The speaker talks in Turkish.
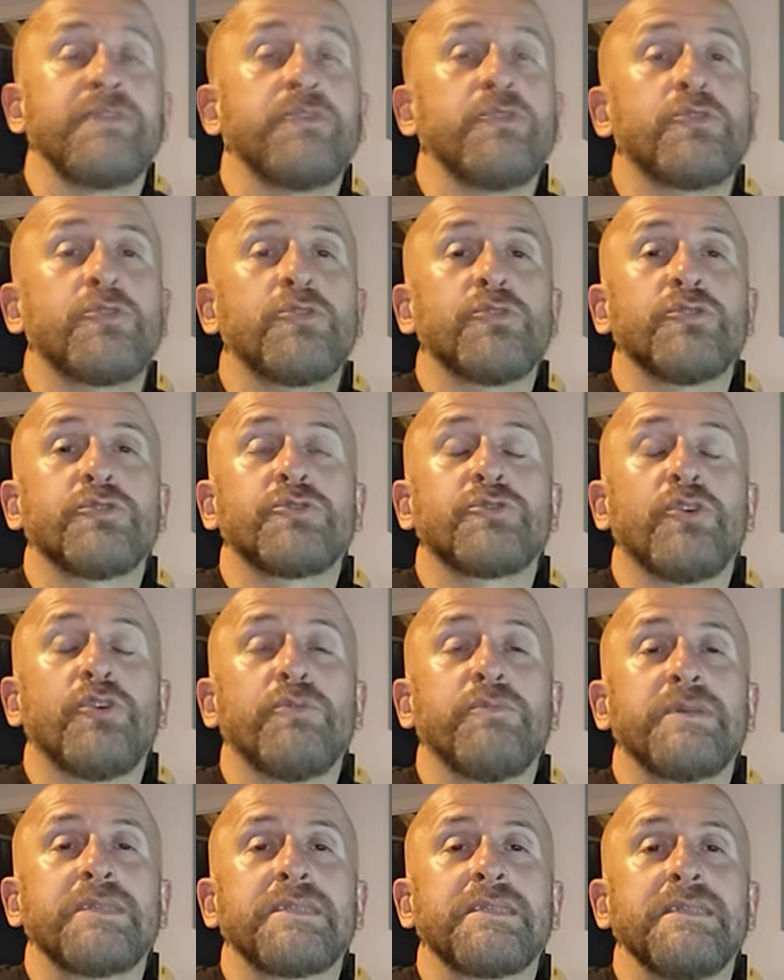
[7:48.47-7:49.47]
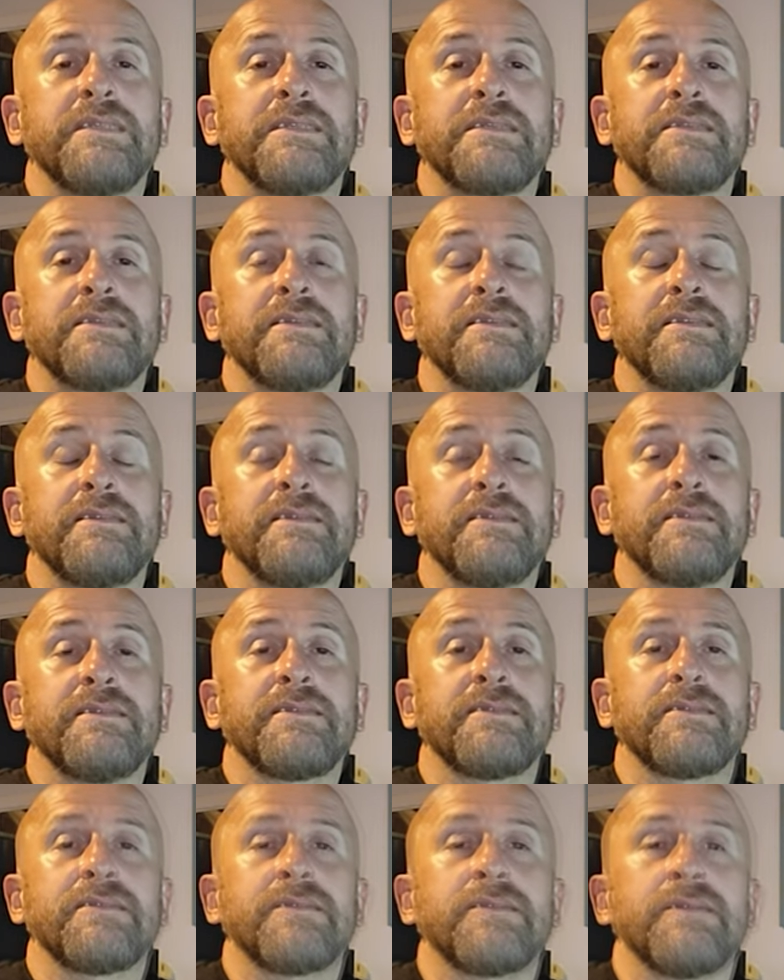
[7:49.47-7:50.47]
video konusu olmasını
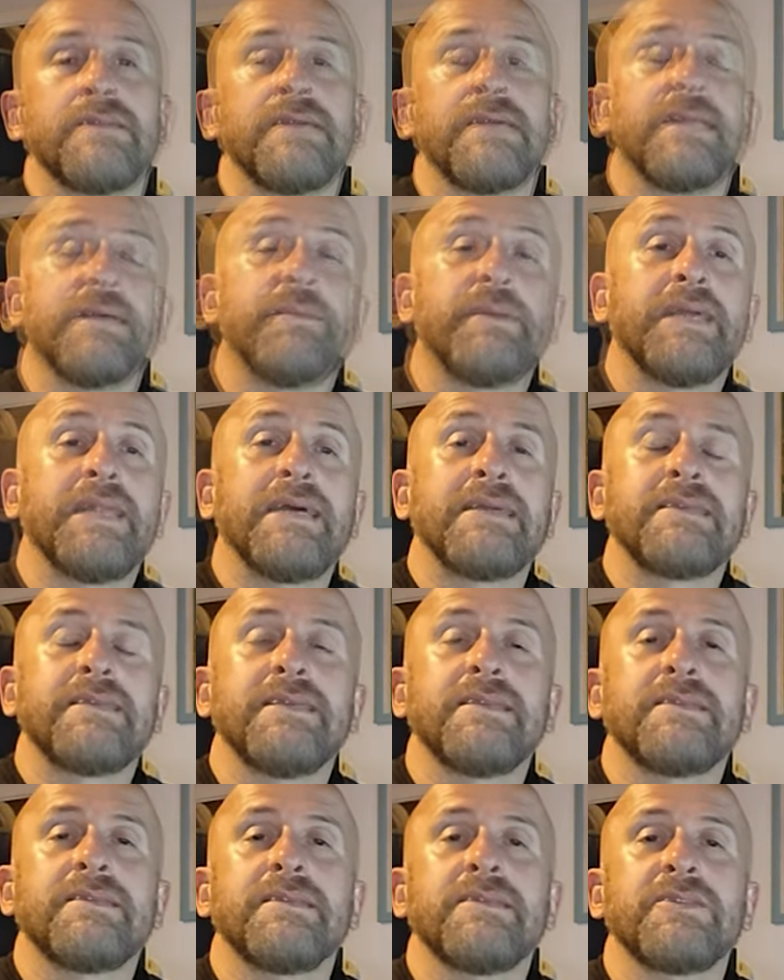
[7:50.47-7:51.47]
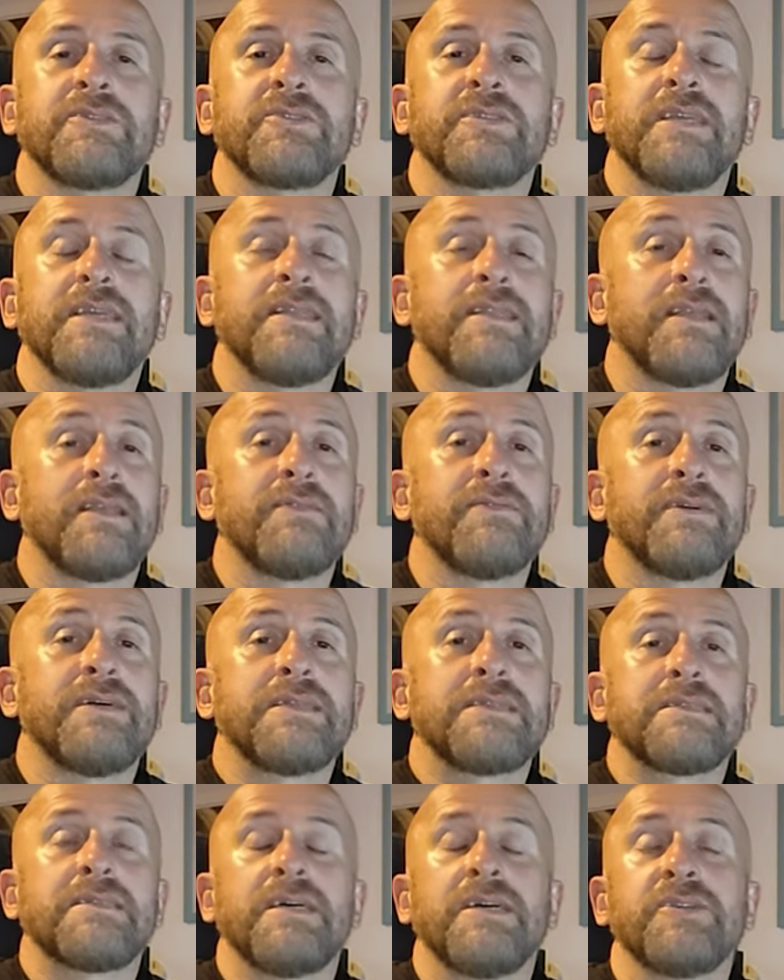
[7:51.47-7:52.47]
istediğiniz ya da merak ettiğiniz şeyler
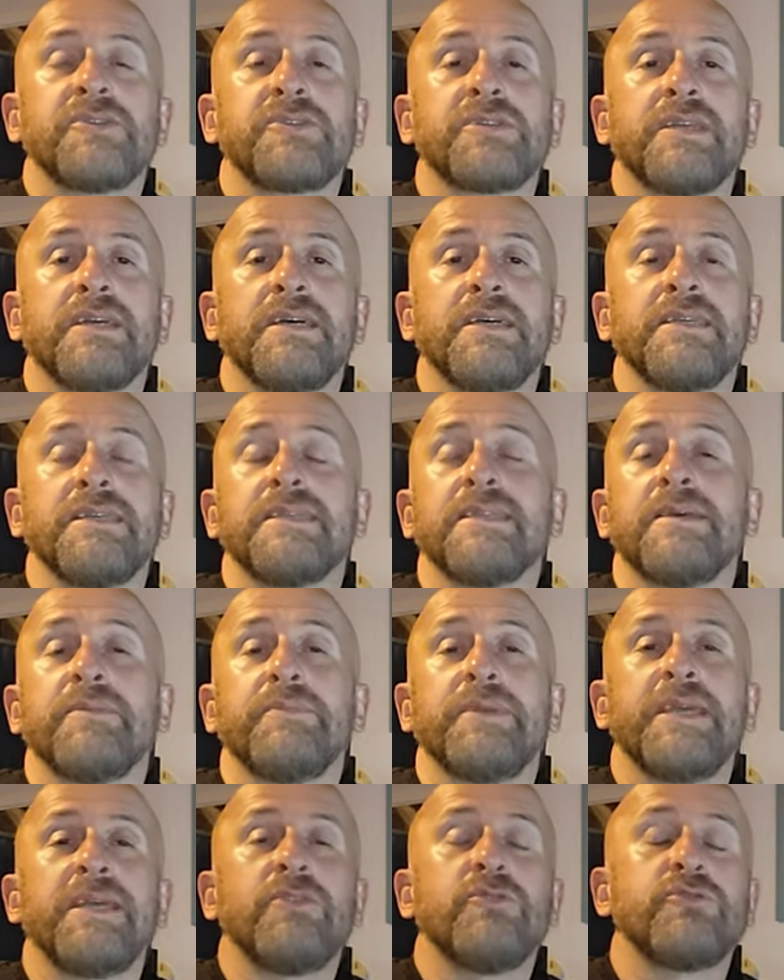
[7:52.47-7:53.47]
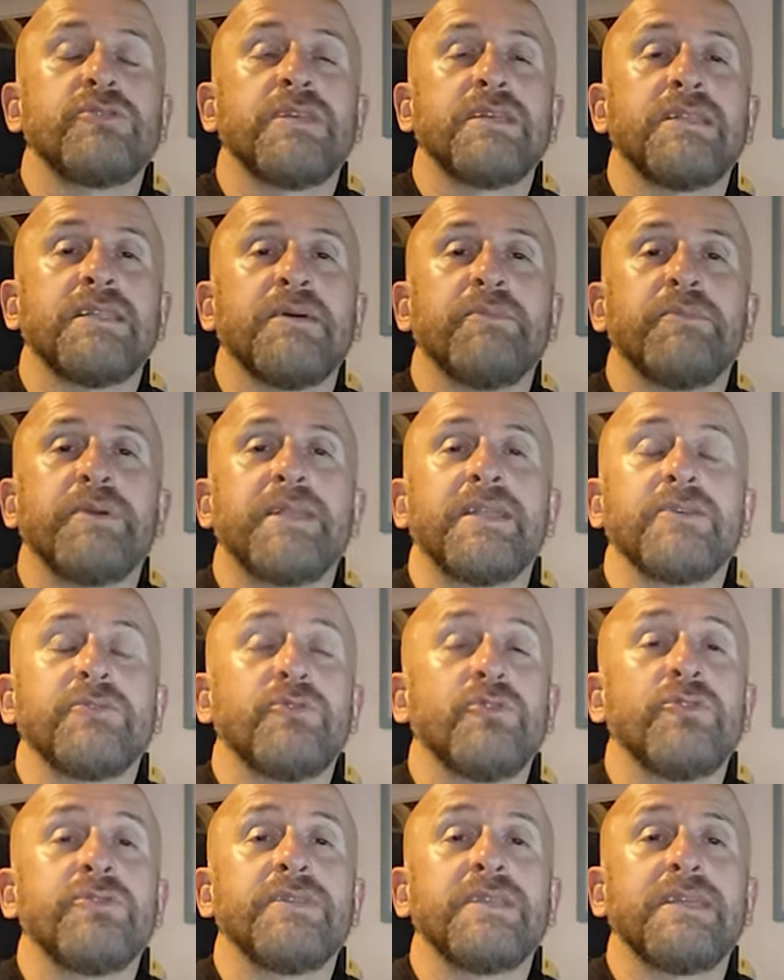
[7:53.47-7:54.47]
varsa aşağıya ya da mail üzerinden bana
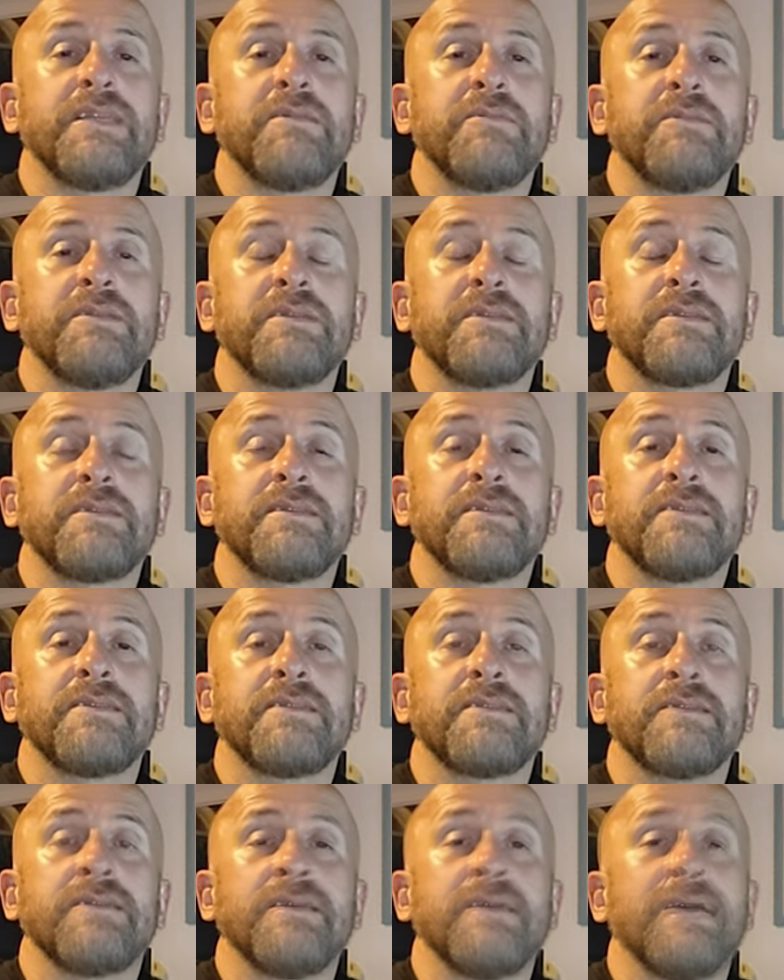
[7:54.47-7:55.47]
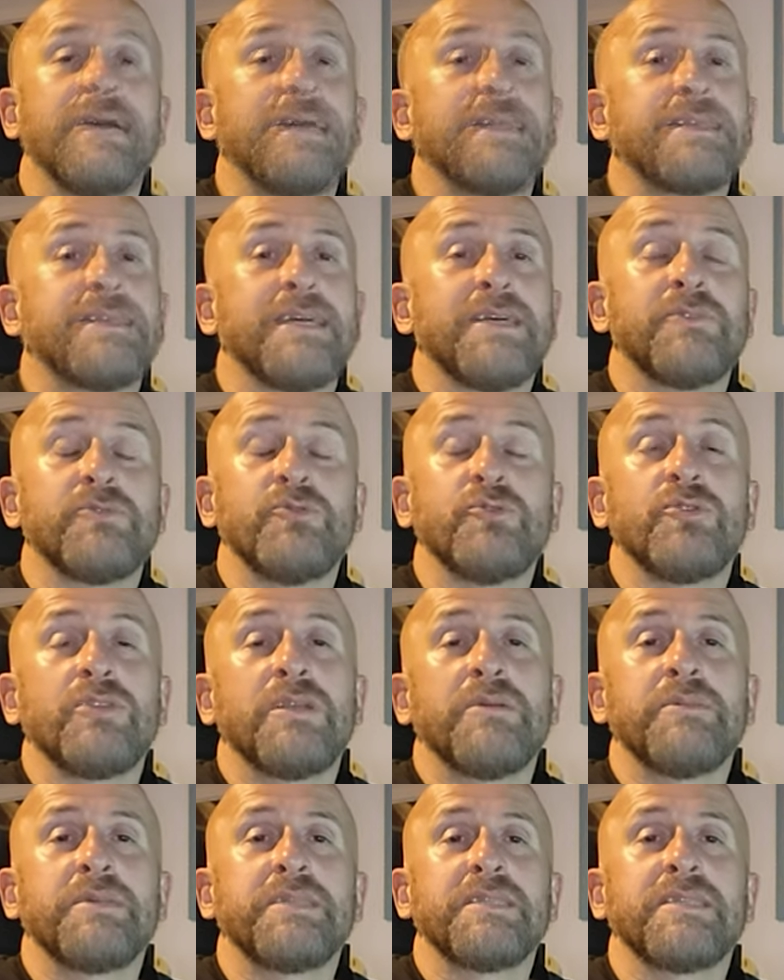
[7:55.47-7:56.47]
gönderebilirsiniz. Erken
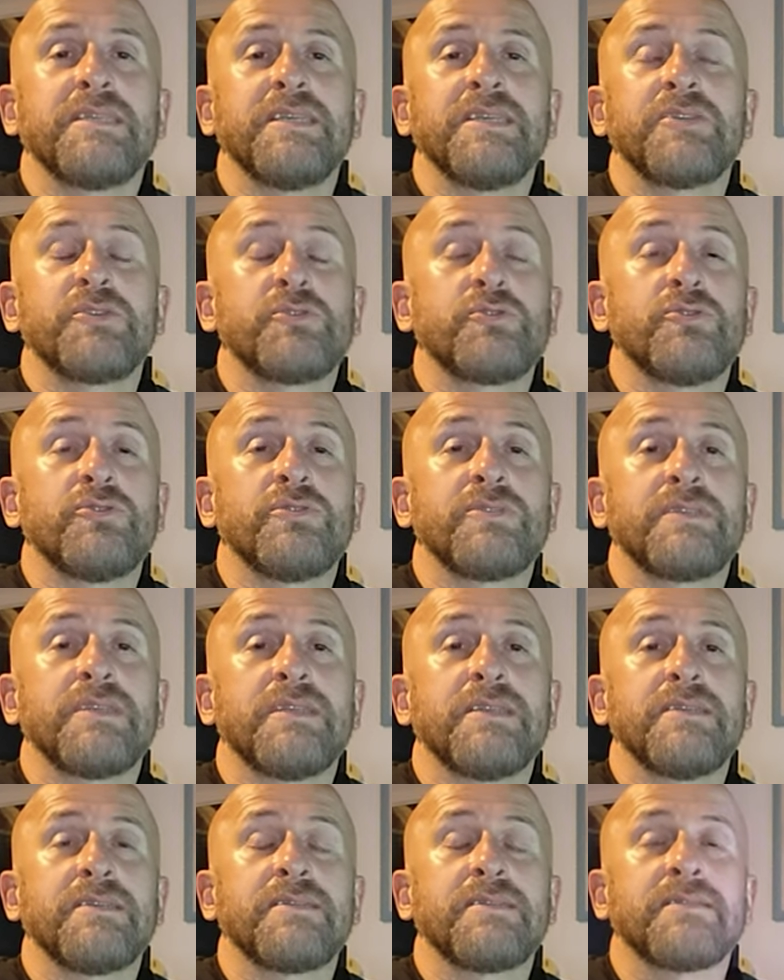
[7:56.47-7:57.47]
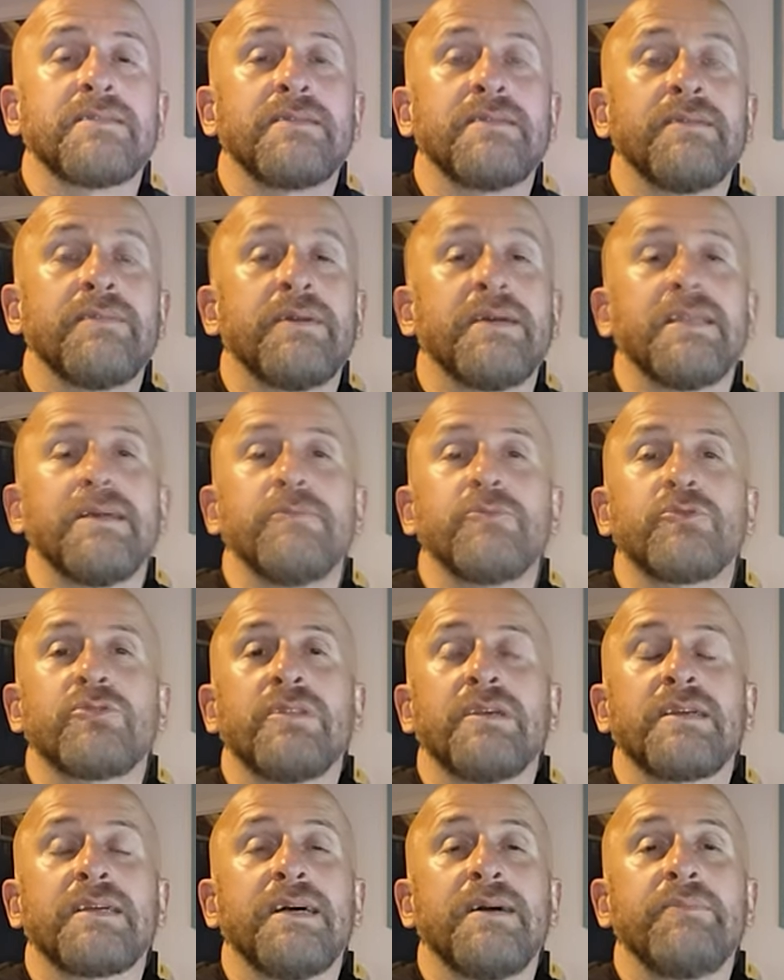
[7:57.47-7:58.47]
uygulamanızı geliştiriyorsanız bana
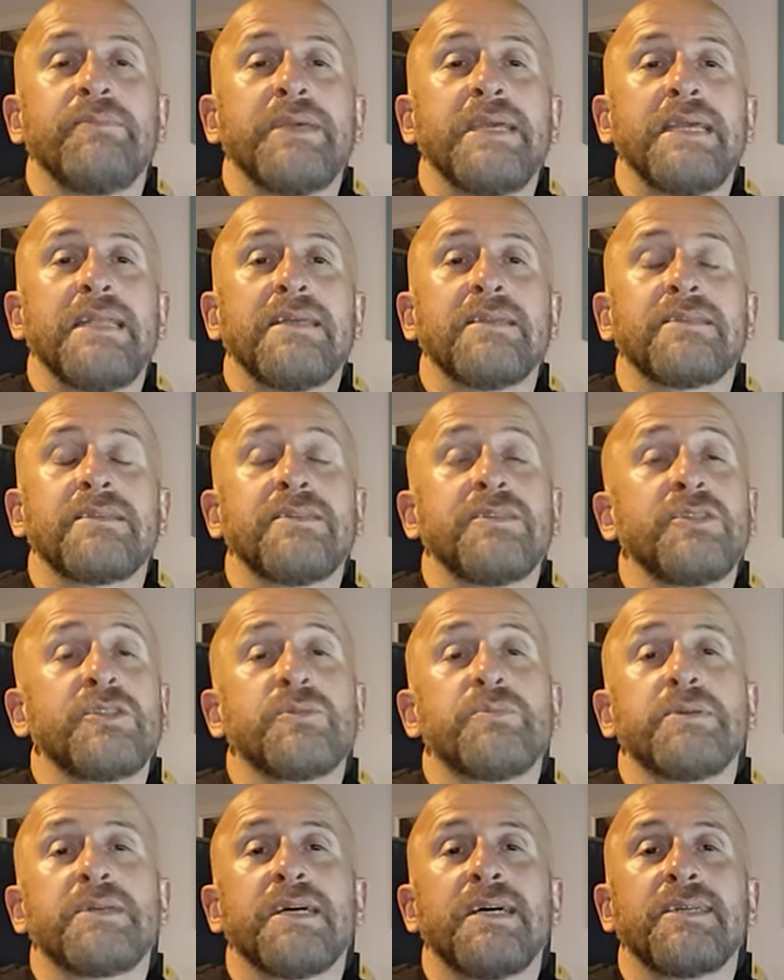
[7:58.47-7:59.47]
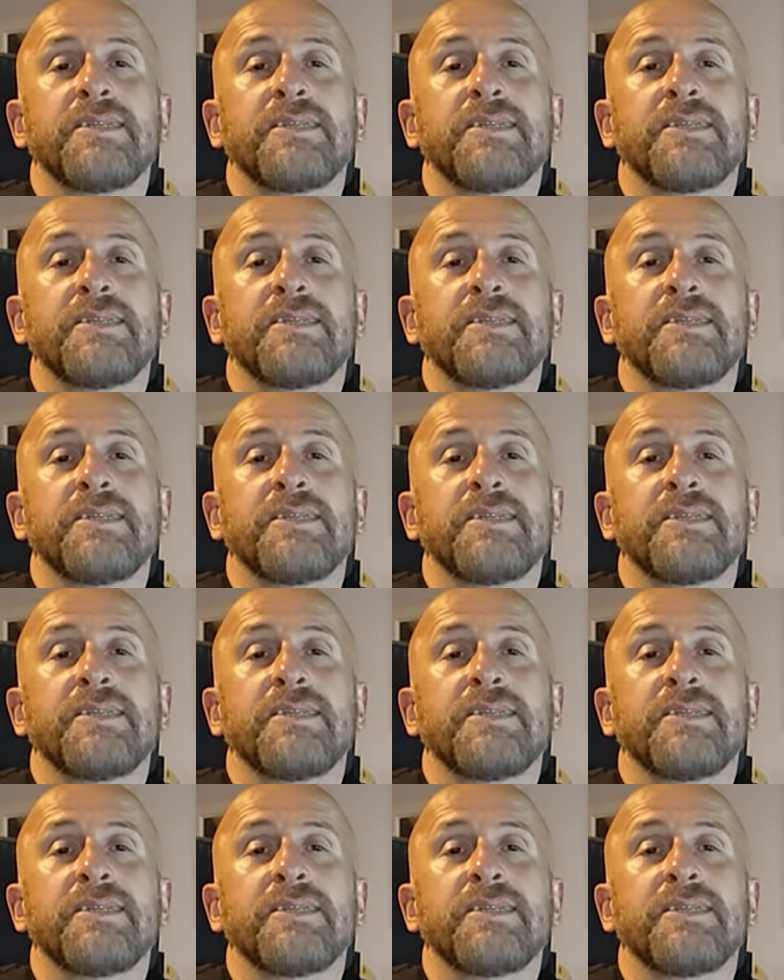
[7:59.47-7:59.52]
mutlaka mail atın hiçbir